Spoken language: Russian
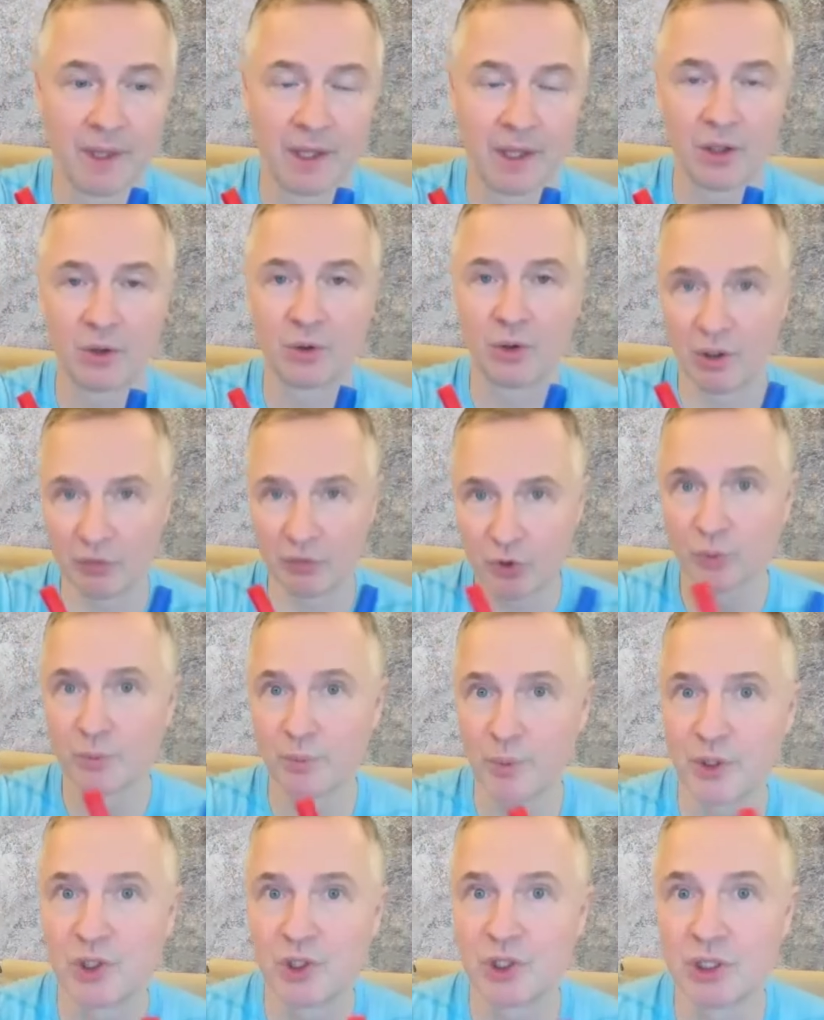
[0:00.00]
Я говорю, а в чем
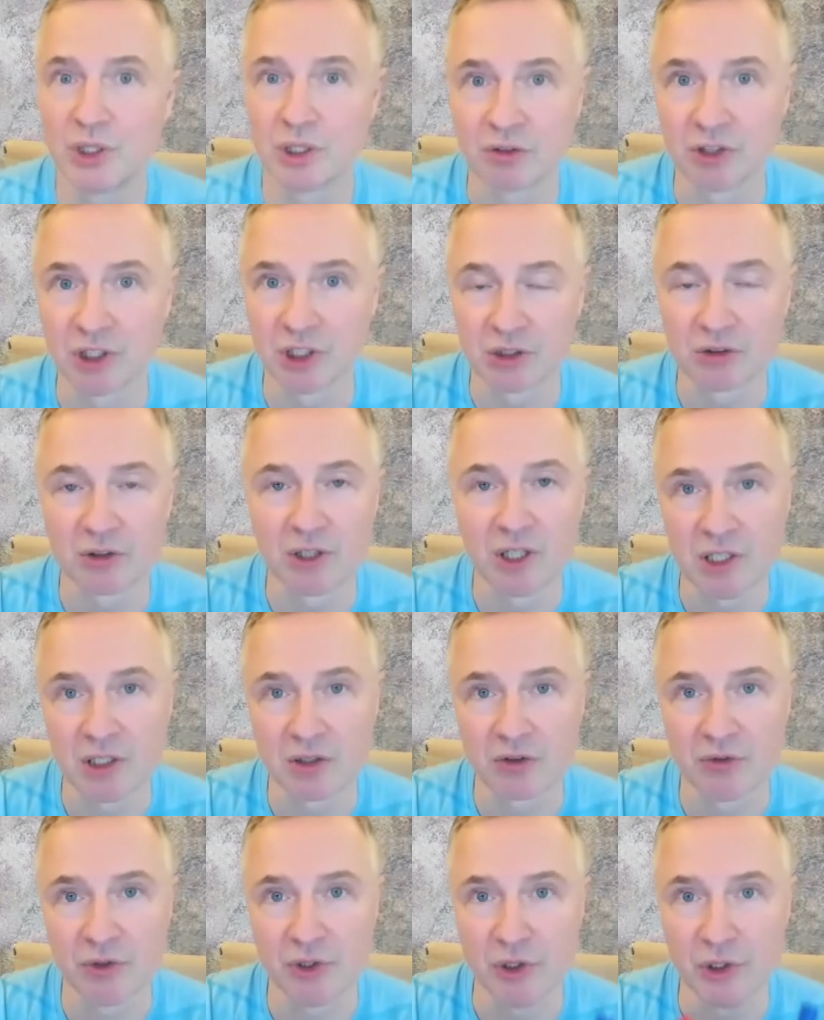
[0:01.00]
причина вашего
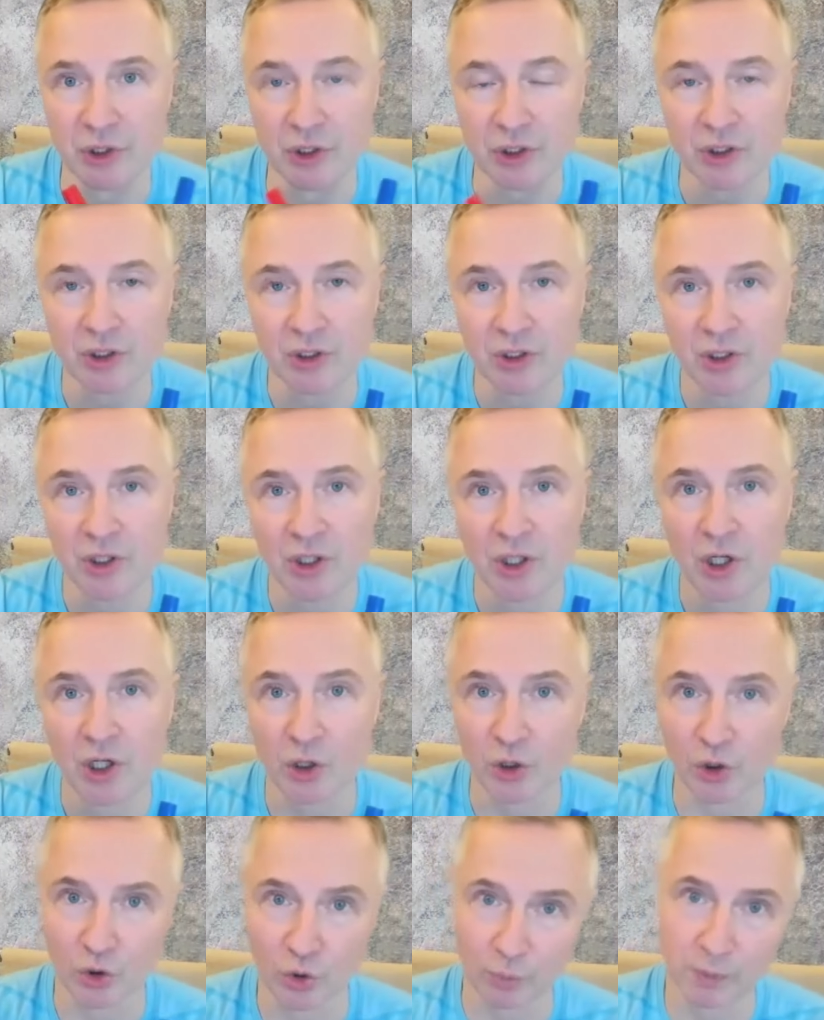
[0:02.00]
разного видения?
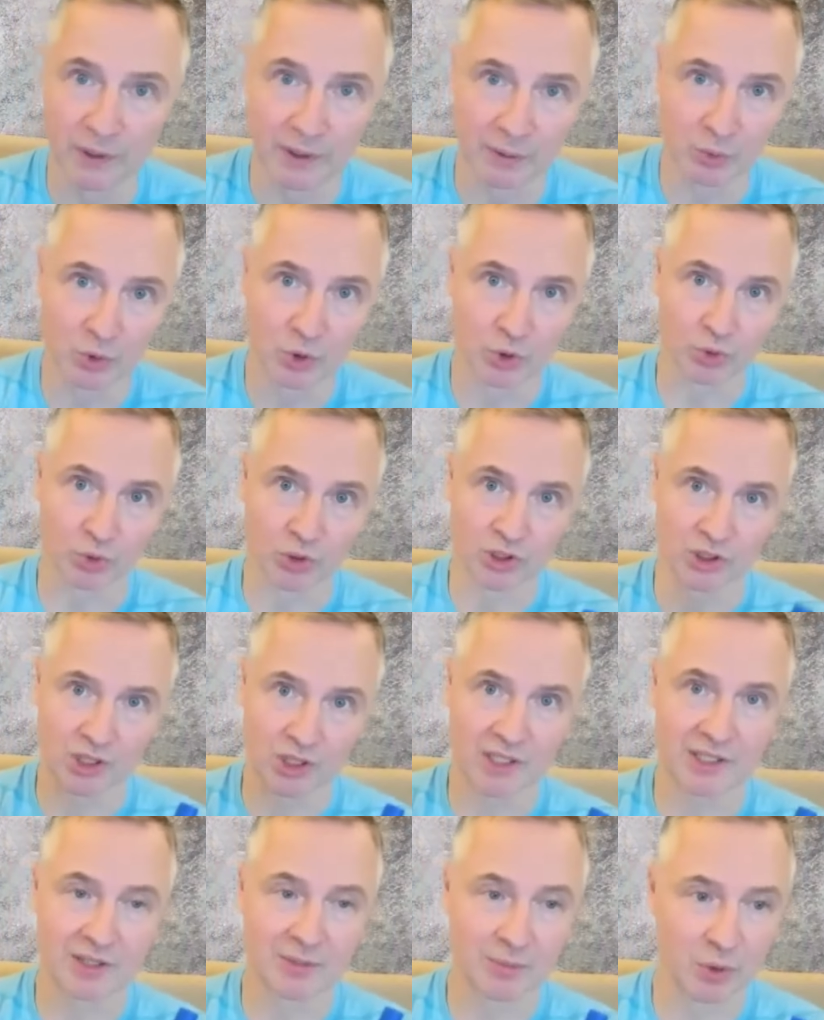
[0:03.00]
Он говорит, ну потому что у нас
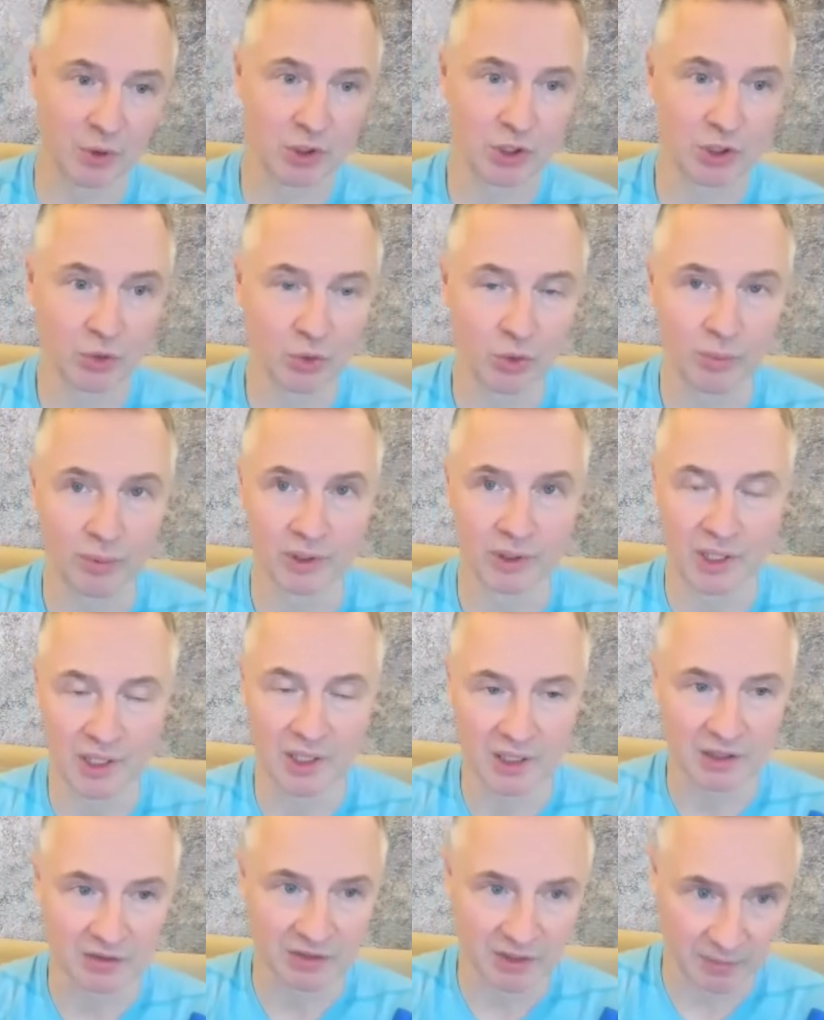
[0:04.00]
разный прошлый опыт,
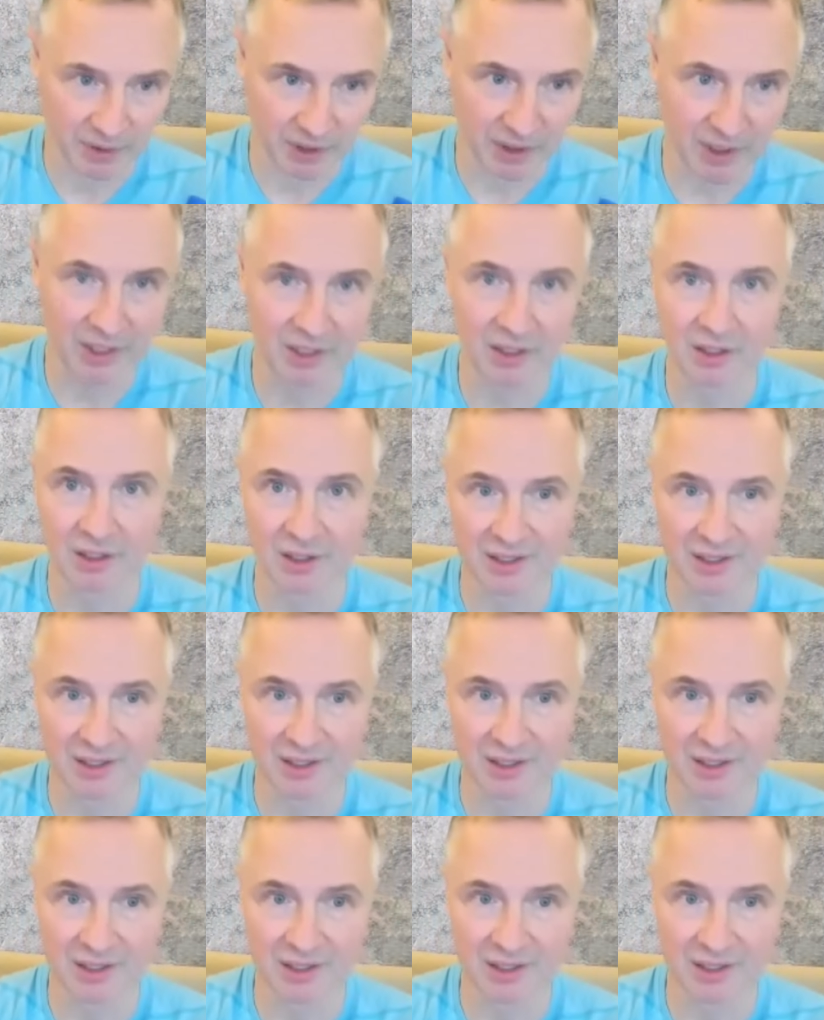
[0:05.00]
разное воспитание,